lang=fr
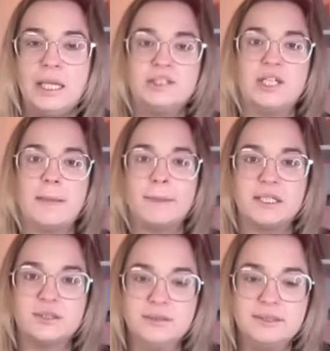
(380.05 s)
J'ai
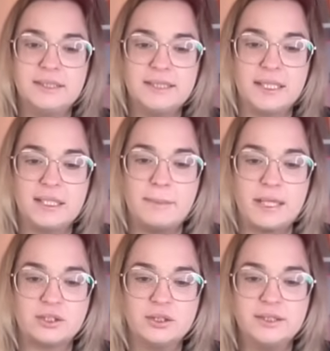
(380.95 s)
l'impression ici qu'il y a des
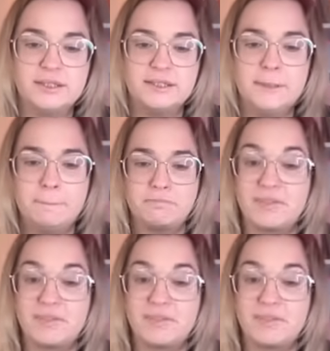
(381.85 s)
personnes qui